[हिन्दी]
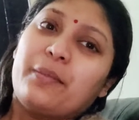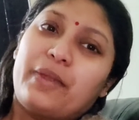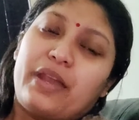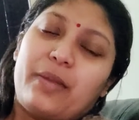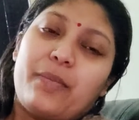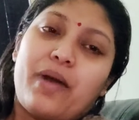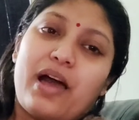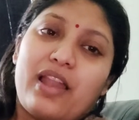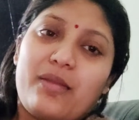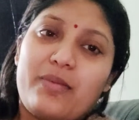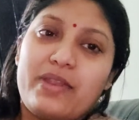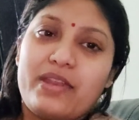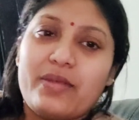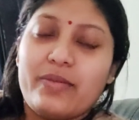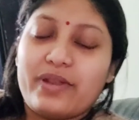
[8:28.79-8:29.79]
मैंने बाल
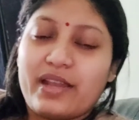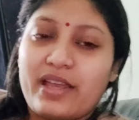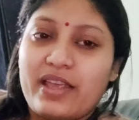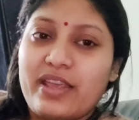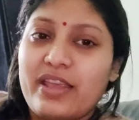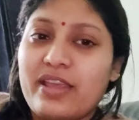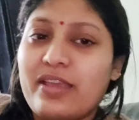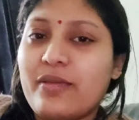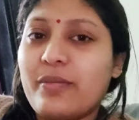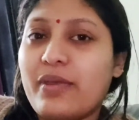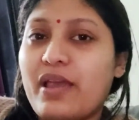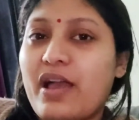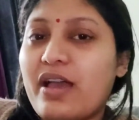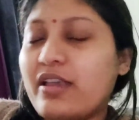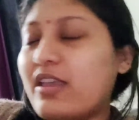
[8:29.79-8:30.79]
भी नहीं बनाए मैं